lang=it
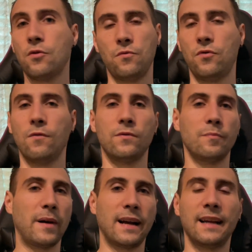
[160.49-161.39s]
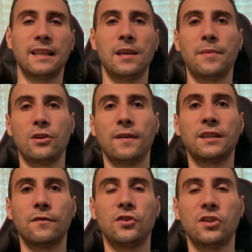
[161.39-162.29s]
non pagate per i
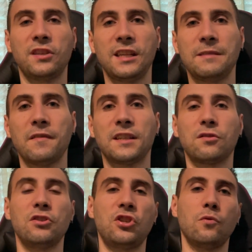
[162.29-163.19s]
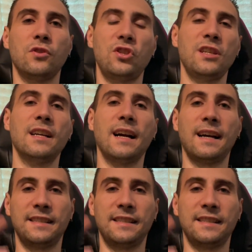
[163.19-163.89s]
99 centesimi, avete solo i 5 giga,